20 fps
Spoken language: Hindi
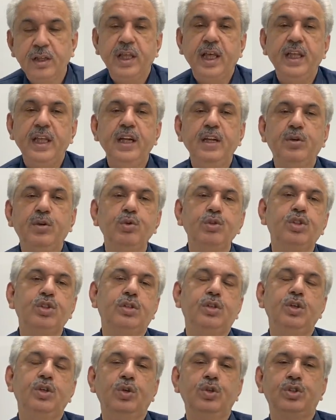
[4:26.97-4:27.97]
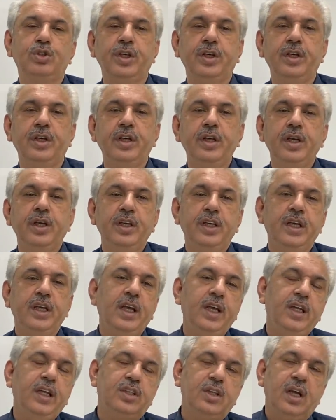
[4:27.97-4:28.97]
ना कुछ दिनों से
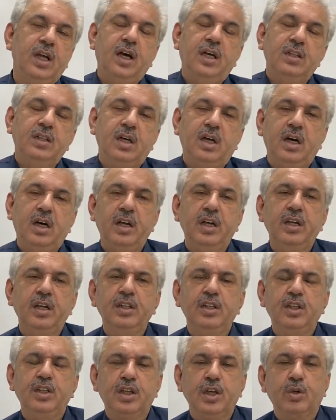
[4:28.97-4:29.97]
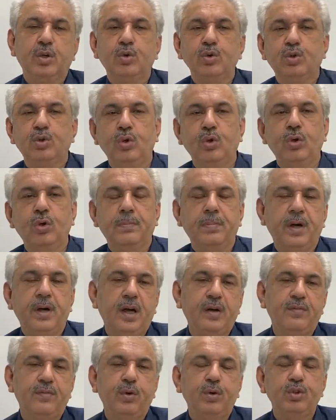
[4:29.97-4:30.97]
ये इतलात आ रही थी कि कुछ लोग
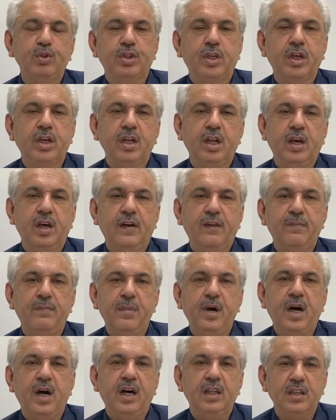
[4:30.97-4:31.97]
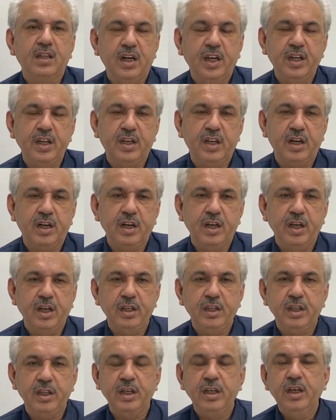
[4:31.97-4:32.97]
पाक फ़ौज के ख़िलाफ़ महाजराई कर रहे
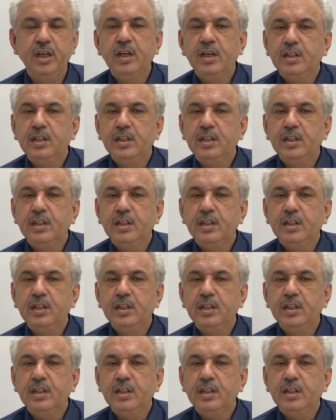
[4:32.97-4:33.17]
थे